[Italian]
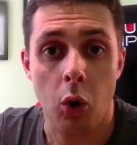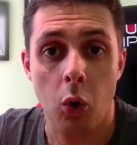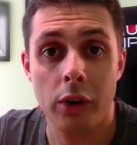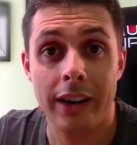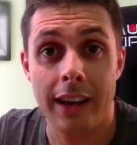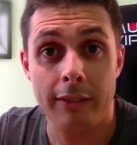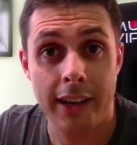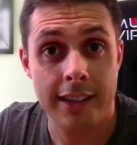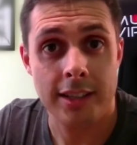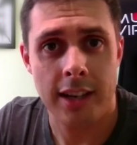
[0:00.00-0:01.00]
Ora che
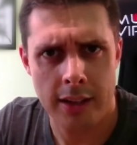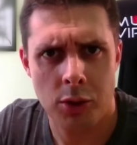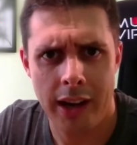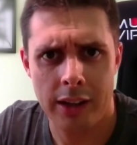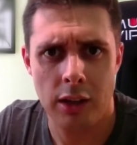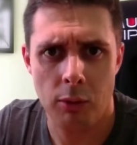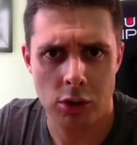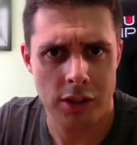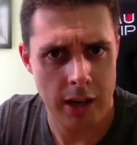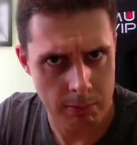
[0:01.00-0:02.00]
avrete selezionato i
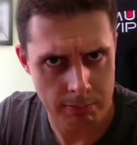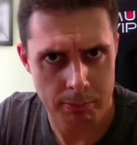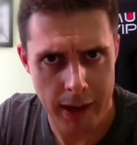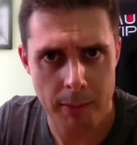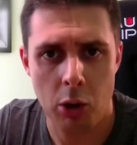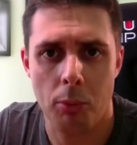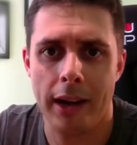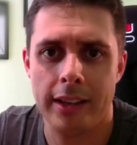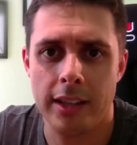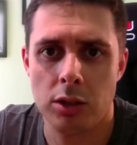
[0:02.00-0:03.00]
vostri primi
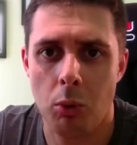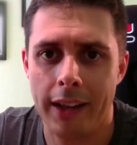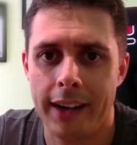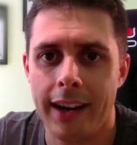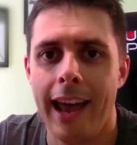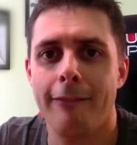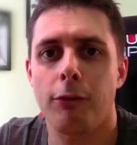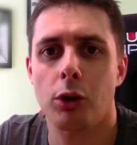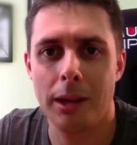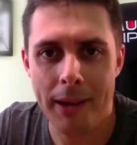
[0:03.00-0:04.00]
compagni di squadra, è
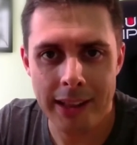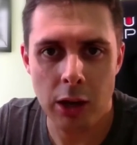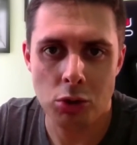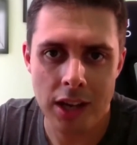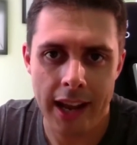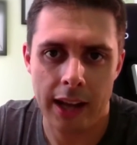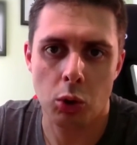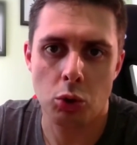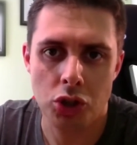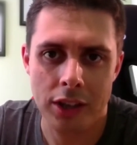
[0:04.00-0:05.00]
fortemente consigliato
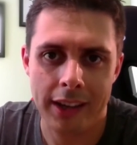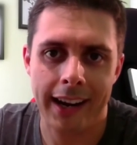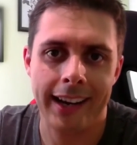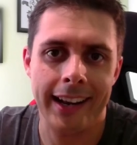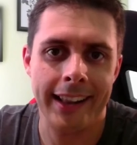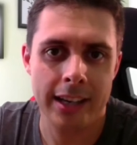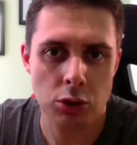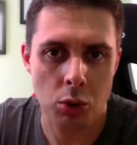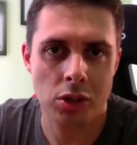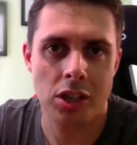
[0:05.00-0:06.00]
concentrare le
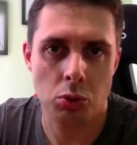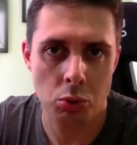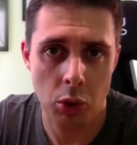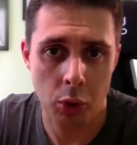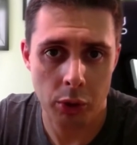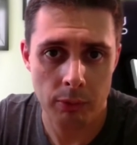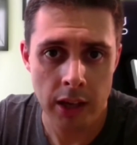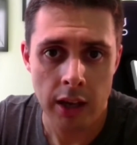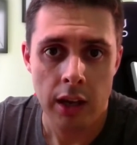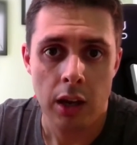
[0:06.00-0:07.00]
risorse su di loro
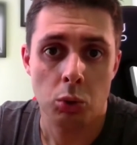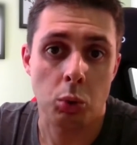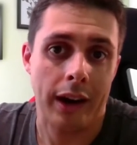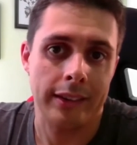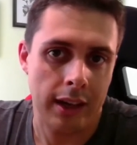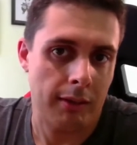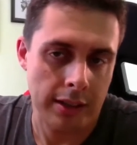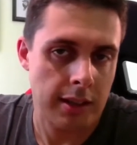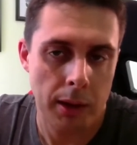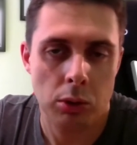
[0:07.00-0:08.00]
durante
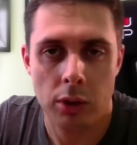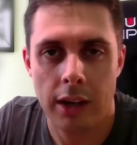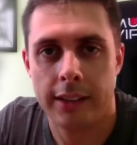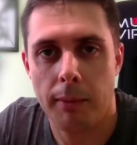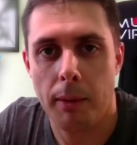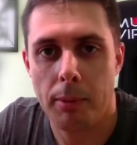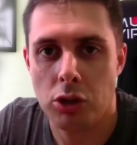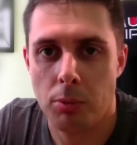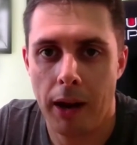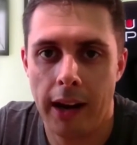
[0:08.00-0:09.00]
l'avanzamento della trama
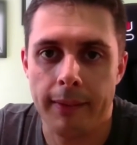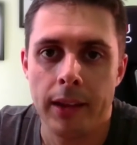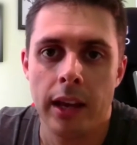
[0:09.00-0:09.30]
principale.